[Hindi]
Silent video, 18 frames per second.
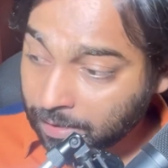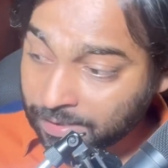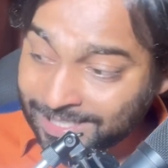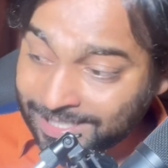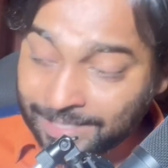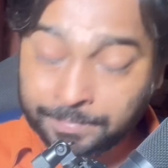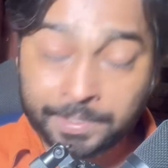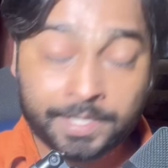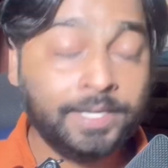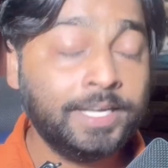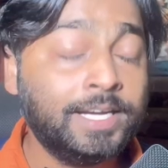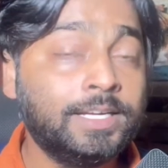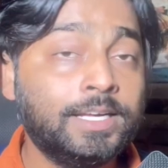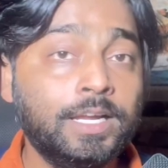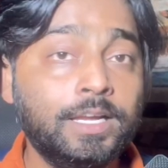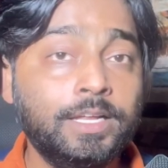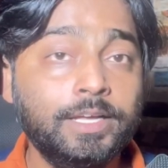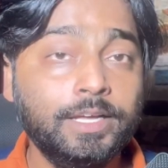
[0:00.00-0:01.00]
टीम इंडिया
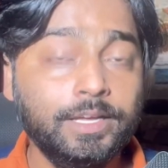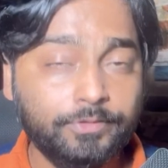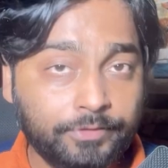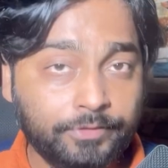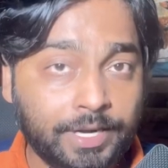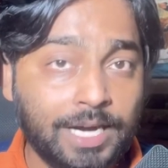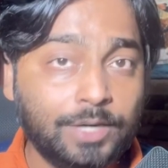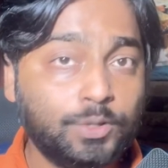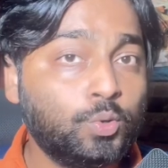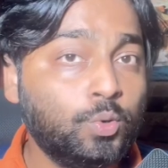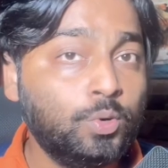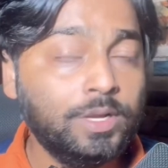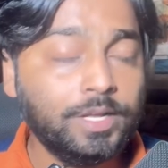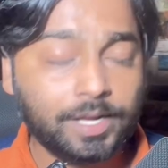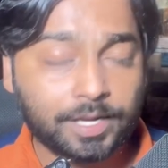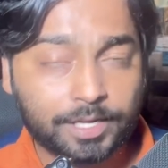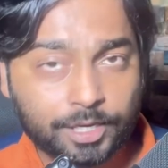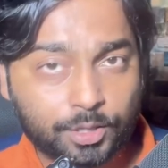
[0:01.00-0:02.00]
के लिए विराट कोहली
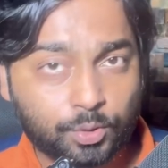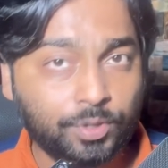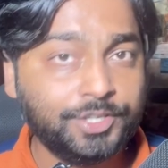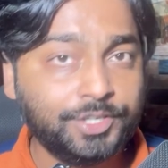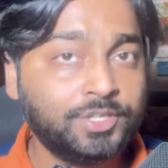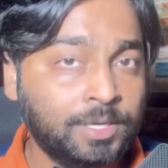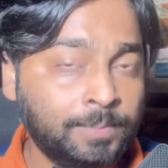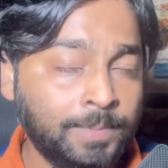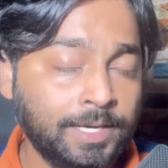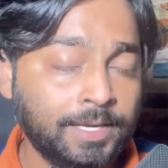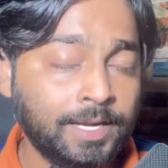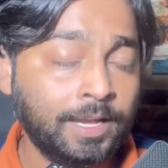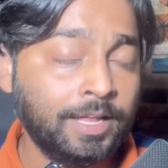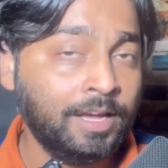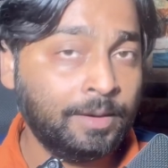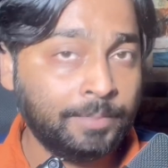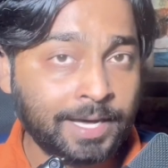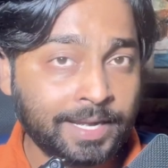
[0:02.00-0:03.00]
के लिए रोहित शर्मा के
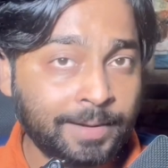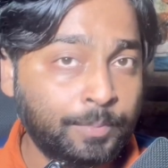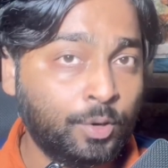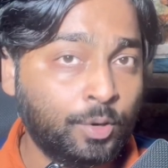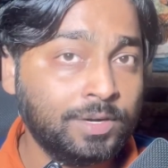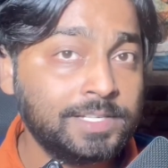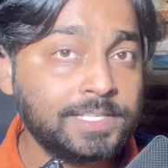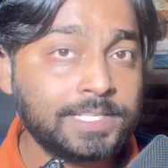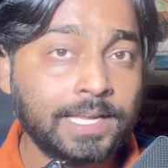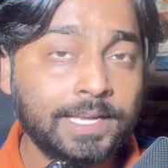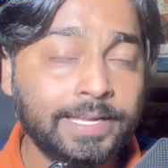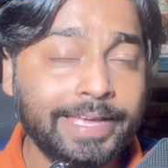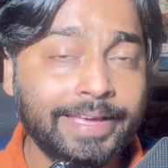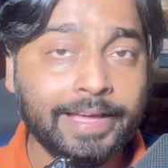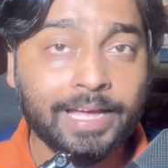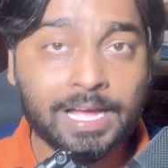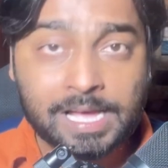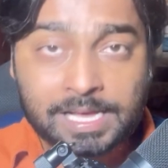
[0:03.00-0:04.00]
लिए हमारे बॉलर्स के
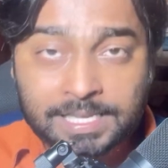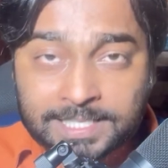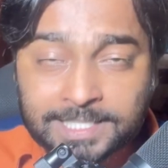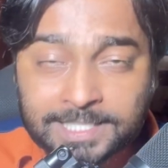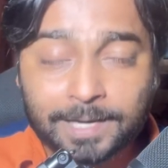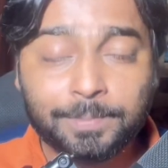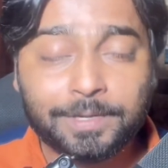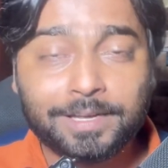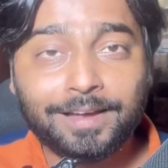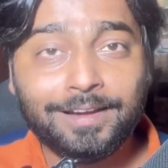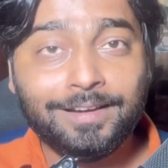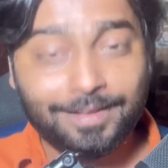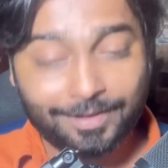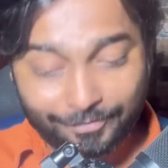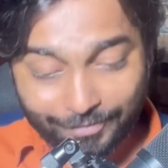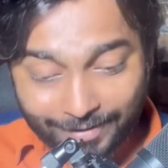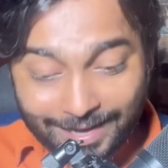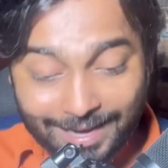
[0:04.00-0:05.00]
लिए सबके लिए
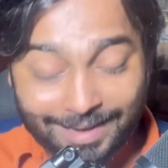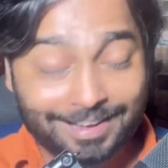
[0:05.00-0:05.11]
फिलहाल